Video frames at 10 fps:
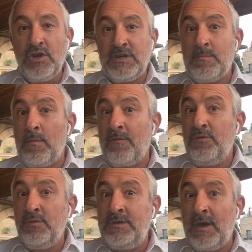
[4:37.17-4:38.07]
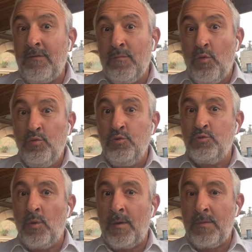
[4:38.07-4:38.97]
j'ai même envie de dire avec beaucoup de
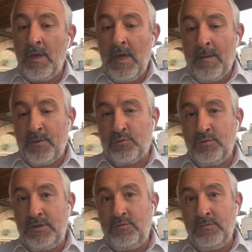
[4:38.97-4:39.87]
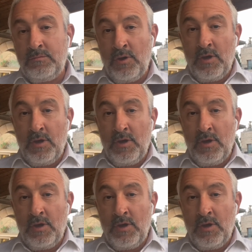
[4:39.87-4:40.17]
joie, parce que c'est une